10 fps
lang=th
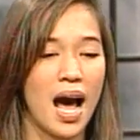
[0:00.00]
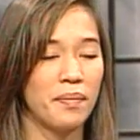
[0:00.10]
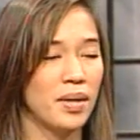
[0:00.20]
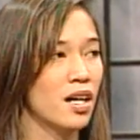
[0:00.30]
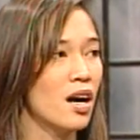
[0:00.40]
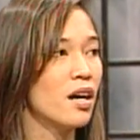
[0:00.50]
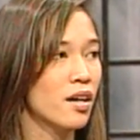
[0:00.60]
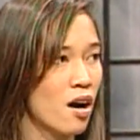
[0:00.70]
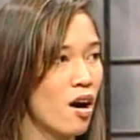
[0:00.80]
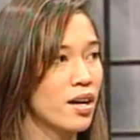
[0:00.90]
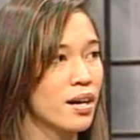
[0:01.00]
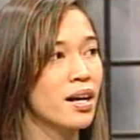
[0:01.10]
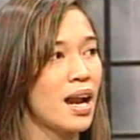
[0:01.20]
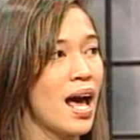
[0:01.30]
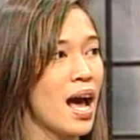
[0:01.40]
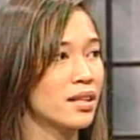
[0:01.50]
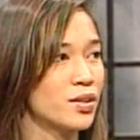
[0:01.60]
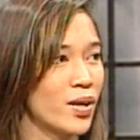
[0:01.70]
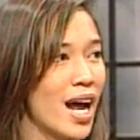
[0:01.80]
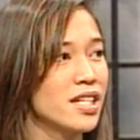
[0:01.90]
บแล้วก็ละครเรื่องแรกโส
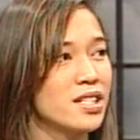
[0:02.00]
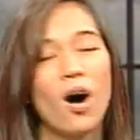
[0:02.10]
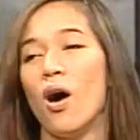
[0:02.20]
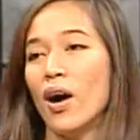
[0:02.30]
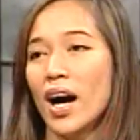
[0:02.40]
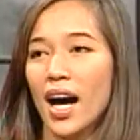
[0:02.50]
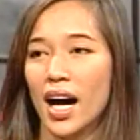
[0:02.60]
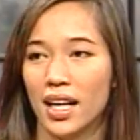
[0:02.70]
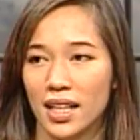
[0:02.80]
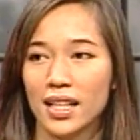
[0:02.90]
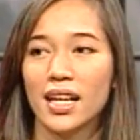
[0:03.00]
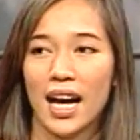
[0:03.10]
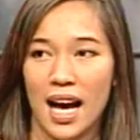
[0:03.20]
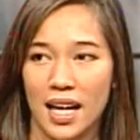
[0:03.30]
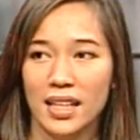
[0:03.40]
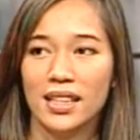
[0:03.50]
หันสองอะค่ะค่ะ